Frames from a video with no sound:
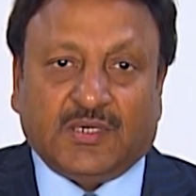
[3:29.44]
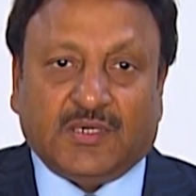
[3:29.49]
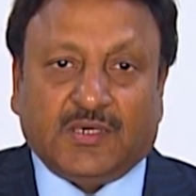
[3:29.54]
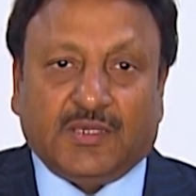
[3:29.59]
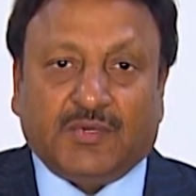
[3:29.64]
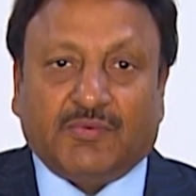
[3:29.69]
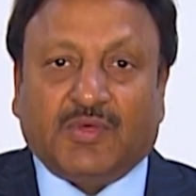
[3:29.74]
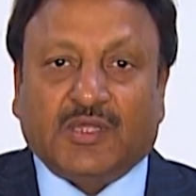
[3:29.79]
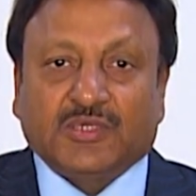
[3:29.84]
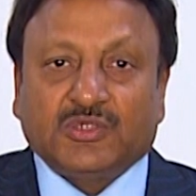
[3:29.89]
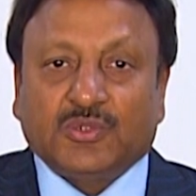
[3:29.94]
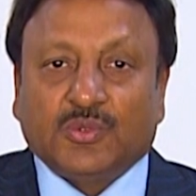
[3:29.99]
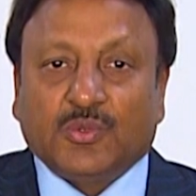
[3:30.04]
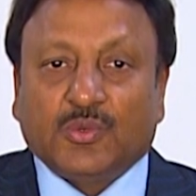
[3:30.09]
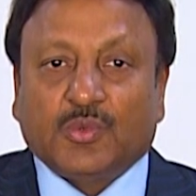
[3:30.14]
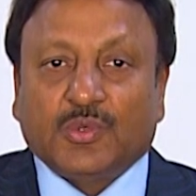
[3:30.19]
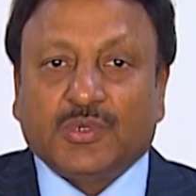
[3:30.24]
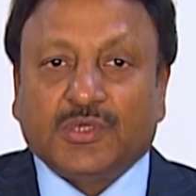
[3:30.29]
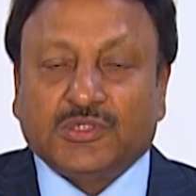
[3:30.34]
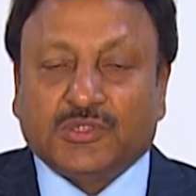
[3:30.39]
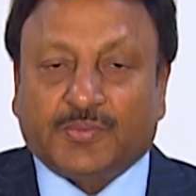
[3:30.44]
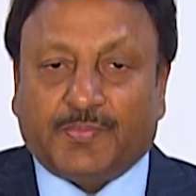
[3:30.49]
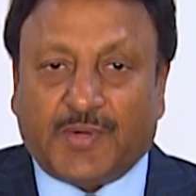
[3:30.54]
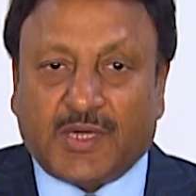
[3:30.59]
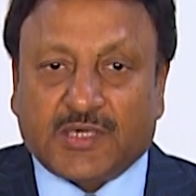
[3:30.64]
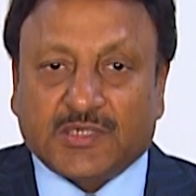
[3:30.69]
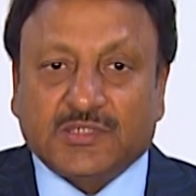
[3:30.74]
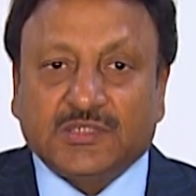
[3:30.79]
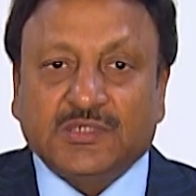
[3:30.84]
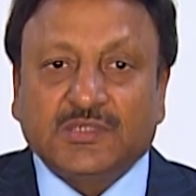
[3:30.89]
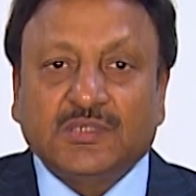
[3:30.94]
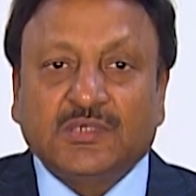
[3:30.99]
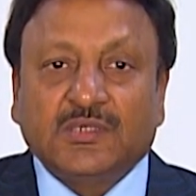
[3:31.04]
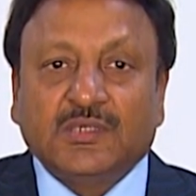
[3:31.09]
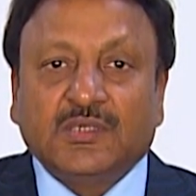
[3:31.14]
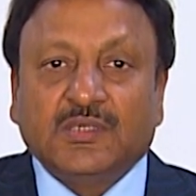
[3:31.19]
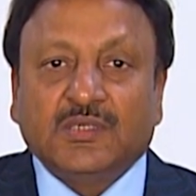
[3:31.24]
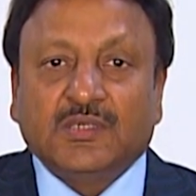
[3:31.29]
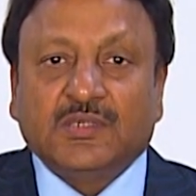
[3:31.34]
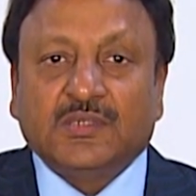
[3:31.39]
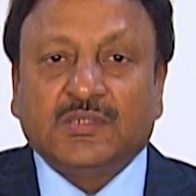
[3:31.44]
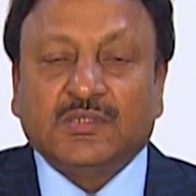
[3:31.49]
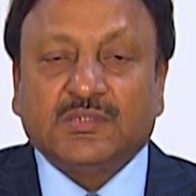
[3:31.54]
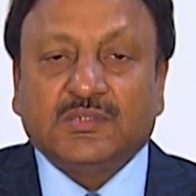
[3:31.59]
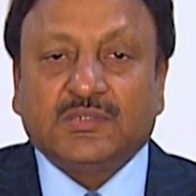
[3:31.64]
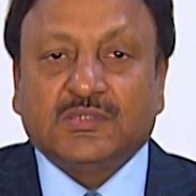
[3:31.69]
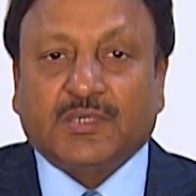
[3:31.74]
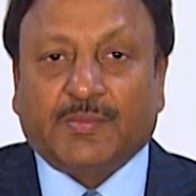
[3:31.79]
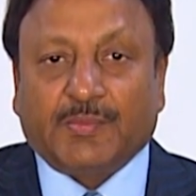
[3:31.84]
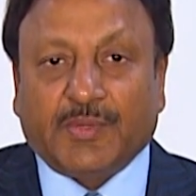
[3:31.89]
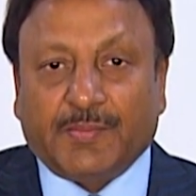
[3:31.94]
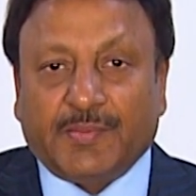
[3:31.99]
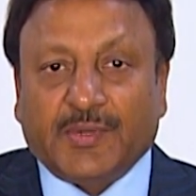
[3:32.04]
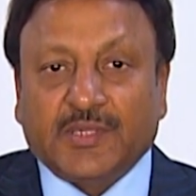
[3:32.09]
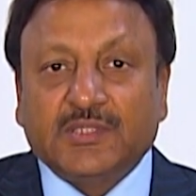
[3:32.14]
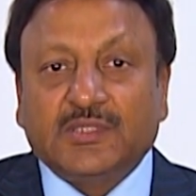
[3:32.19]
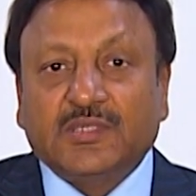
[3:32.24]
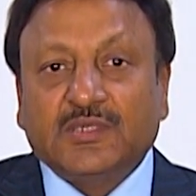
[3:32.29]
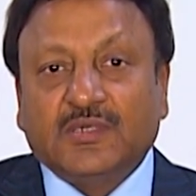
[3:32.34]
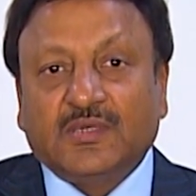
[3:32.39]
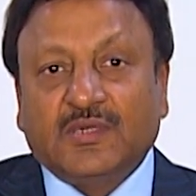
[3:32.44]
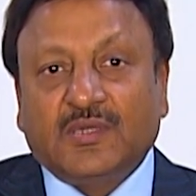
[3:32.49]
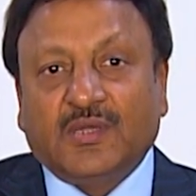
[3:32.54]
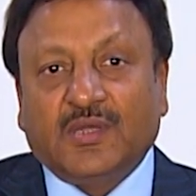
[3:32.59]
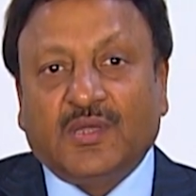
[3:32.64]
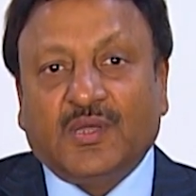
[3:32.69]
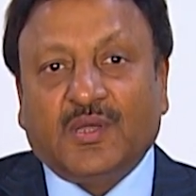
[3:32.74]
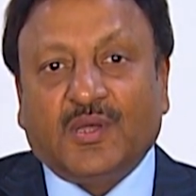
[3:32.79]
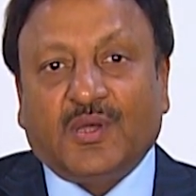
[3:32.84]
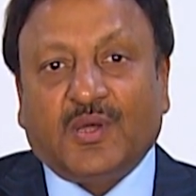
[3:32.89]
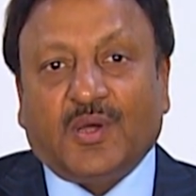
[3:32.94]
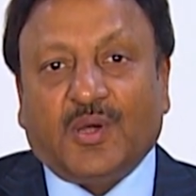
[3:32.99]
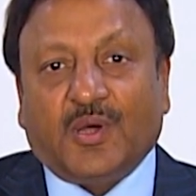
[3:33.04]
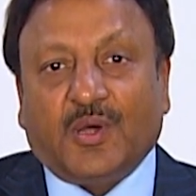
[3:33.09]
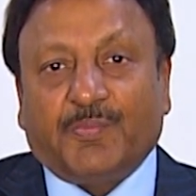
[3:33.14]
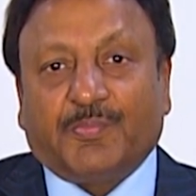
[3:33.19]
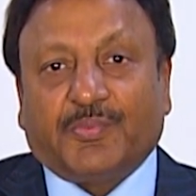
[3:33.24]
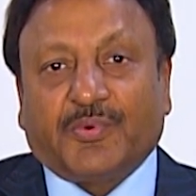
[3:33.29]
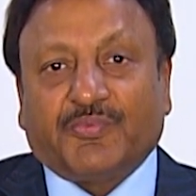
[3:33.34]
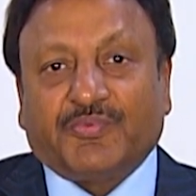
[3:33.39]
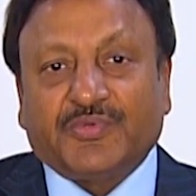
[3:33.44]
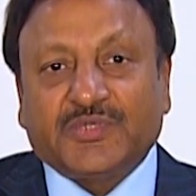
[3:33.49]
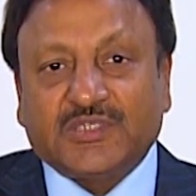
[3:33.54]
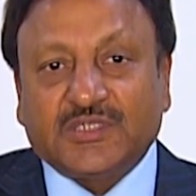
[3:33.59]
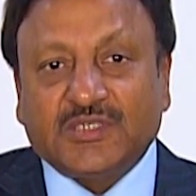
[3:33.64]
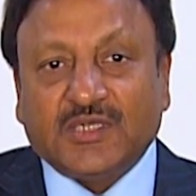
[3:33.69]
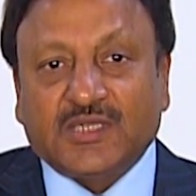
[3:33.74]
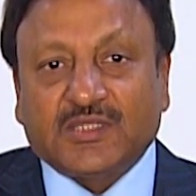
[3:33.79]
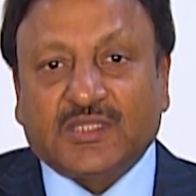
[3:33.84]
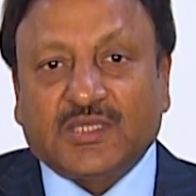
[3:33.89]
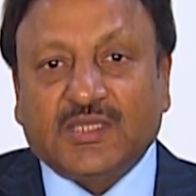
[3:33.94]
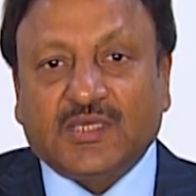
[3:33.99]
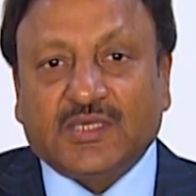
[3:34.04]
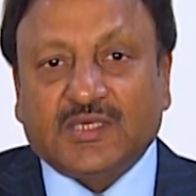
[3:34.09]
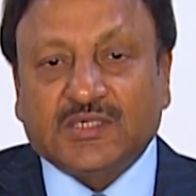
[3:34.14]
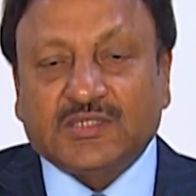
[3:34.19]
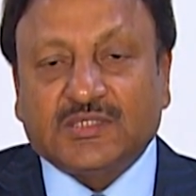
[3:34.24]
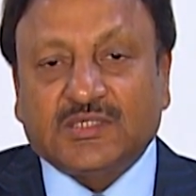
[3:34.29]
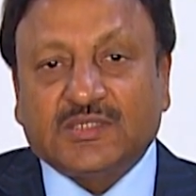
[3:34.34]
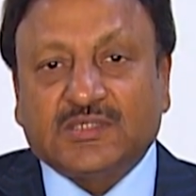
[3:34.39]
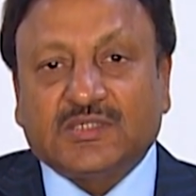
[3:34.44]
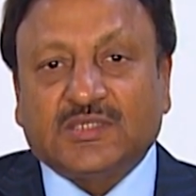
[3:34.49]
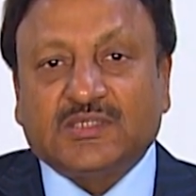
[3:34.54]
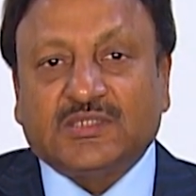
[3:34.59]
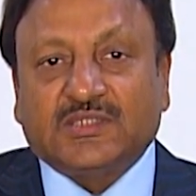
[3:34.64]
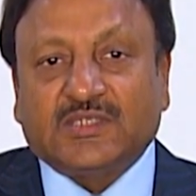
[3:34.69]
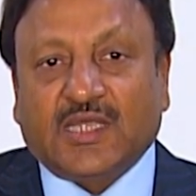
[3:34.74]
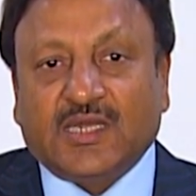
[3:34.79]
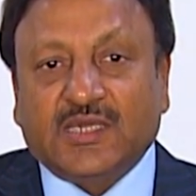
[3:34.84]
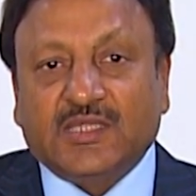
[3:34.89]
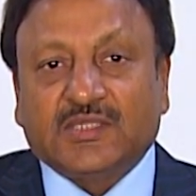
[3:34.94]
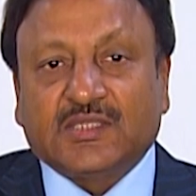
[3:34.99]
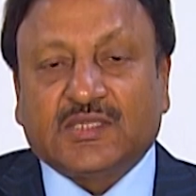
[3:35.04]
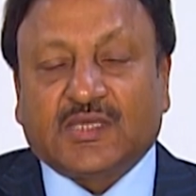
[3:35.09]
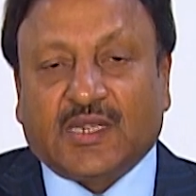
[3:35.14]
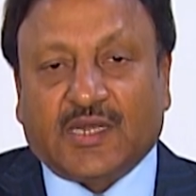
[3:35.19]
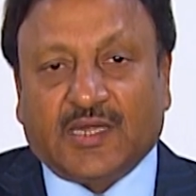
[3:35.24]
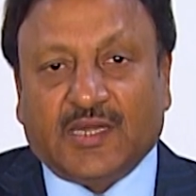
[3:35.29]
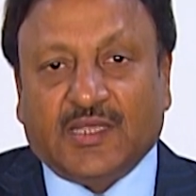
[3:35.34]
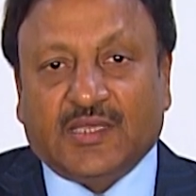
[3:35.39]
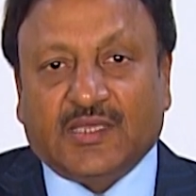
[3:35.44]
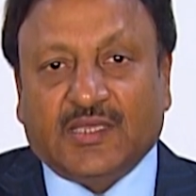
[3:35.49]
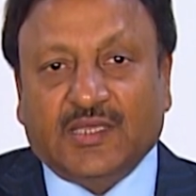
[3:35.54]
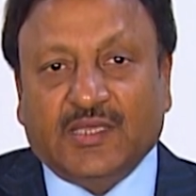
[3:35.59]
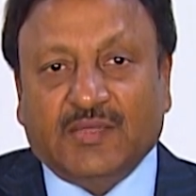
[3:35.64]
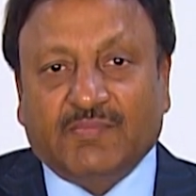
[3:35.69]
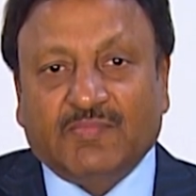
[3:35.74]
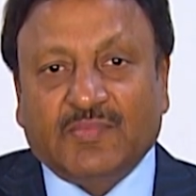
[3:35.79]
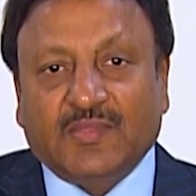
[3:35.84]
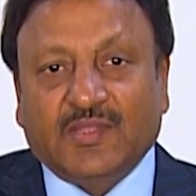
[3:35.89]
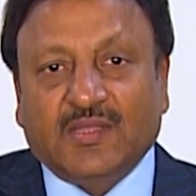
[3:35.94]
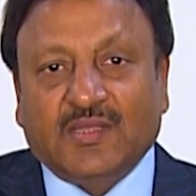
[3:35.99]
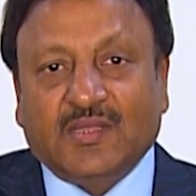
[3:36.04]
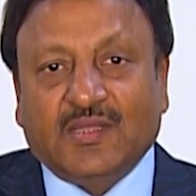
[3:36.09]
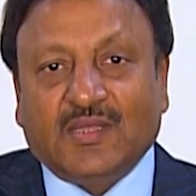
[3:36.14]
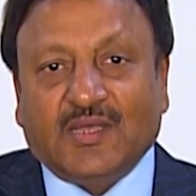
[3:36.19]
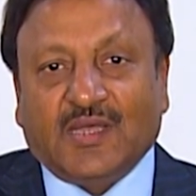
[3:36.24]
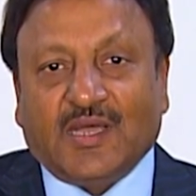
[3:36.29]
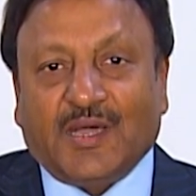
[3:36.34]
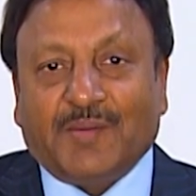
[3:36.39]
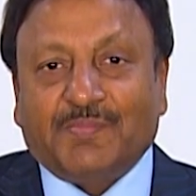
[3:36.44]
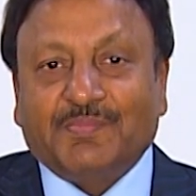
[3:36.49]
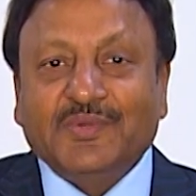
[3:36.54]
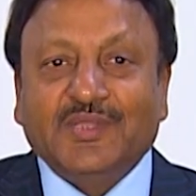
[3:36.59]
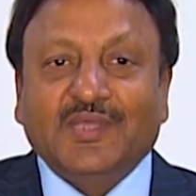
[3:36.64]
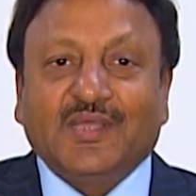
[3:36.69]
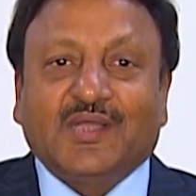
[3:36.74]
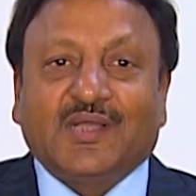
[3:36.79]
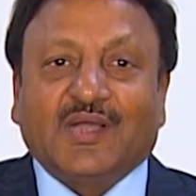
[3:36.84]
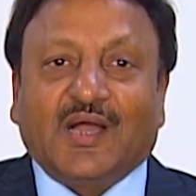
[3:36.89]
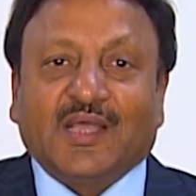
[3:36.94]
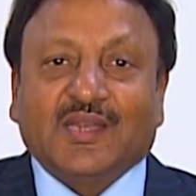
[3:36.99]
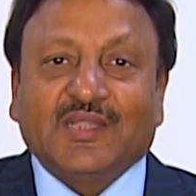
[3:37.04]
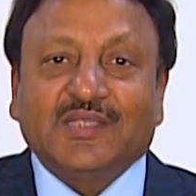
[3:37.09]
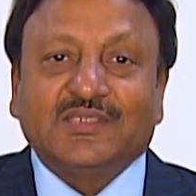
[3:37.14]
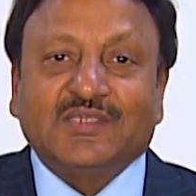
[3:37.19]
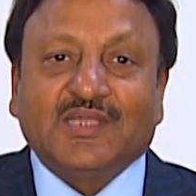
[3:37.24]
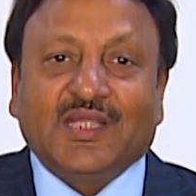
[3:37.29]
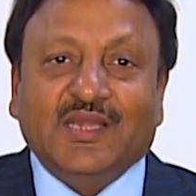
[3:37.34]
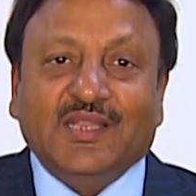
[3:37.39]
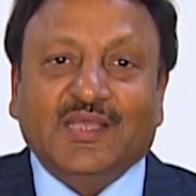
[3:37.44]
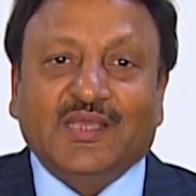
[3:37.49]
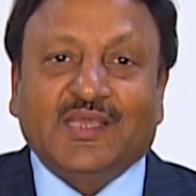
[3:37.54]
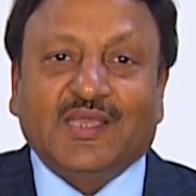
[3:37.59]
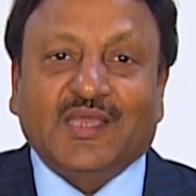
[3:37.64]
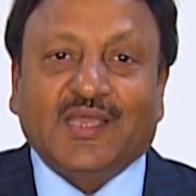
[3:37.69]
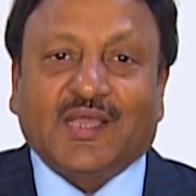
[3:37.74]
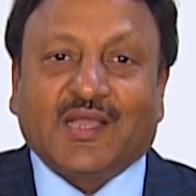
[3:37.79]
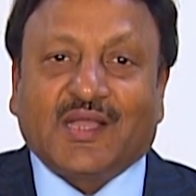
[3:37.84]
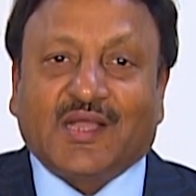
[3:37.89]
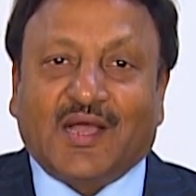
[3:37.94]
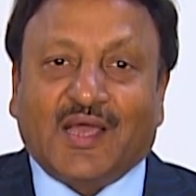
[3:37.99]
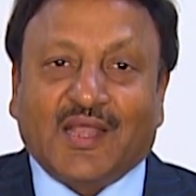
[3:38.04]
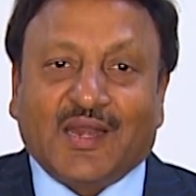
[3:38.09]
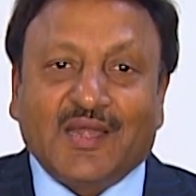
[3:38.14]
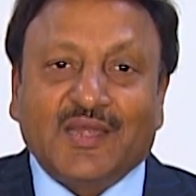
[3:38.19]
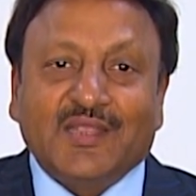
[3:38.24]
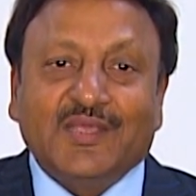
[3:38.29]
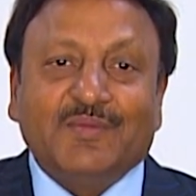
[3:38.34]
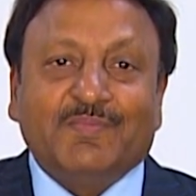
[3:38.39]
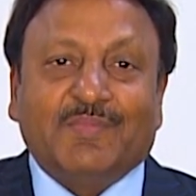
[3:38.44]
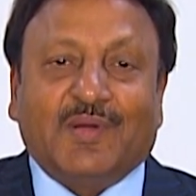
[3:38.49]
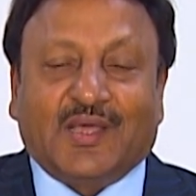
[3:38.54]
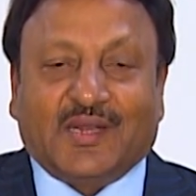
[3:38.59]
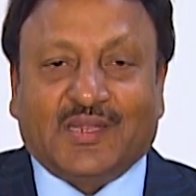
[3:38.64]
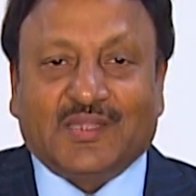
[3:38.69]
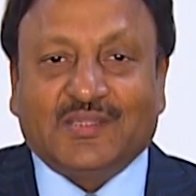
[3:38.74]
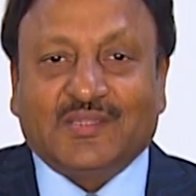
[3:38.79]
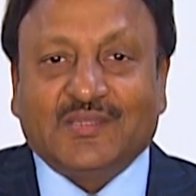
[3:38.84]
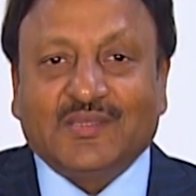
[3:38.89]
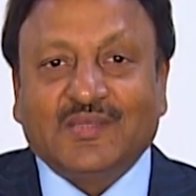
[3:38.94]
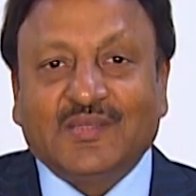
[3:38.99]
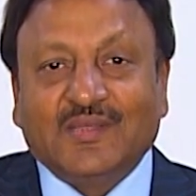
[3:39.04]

निर्वाचनों को निष्पक्ष समयबद्ध और प्रोफेशनल तरीके से संचालित करने की अपनी कार्यशैली के कारण ही भारत